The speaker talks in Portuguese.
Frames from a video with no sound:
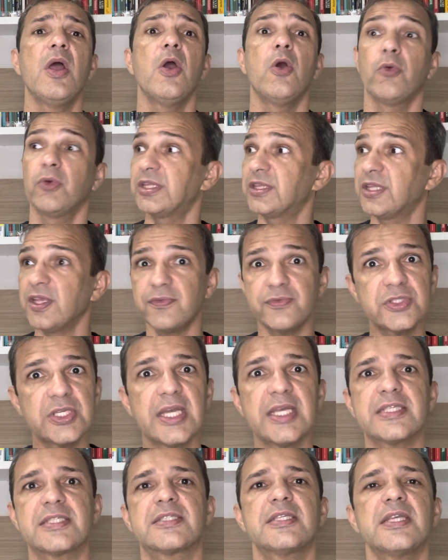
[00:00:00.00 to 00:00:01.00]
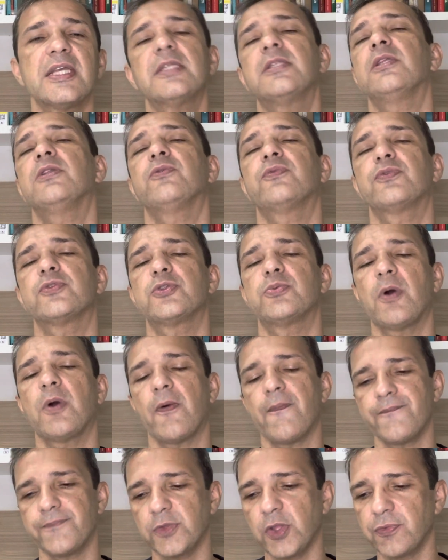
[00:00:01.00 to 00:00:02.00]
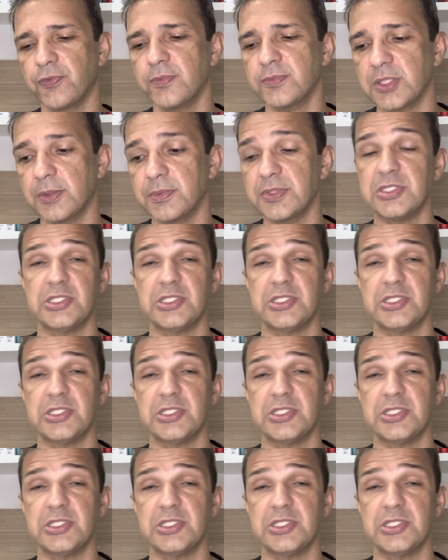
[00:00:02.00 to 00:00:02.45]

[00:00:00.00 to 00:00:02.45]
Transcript: O que teve de receita no futebol? Nós vamos saber